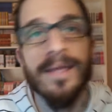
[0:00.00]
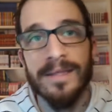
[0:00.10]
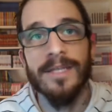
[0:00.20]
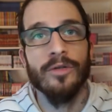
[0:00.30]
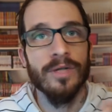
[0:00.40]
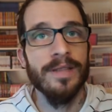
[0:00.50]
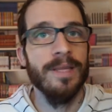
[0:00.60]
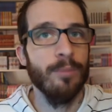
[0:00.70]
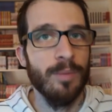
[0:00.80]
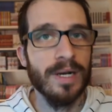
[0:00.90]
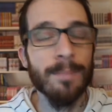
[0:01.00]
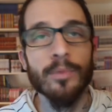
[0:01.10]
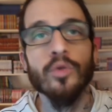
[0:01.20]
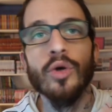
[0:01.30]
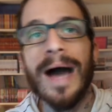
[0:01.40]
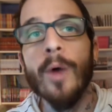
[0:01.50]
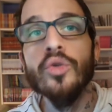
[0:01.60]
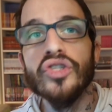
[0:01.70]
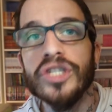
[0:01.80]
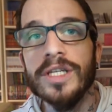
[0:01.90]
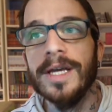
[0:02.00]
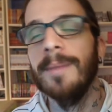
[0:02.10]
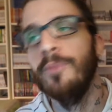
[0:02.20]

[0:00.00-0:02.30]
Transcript: indietro nel tempo per l'appunto a uccidere,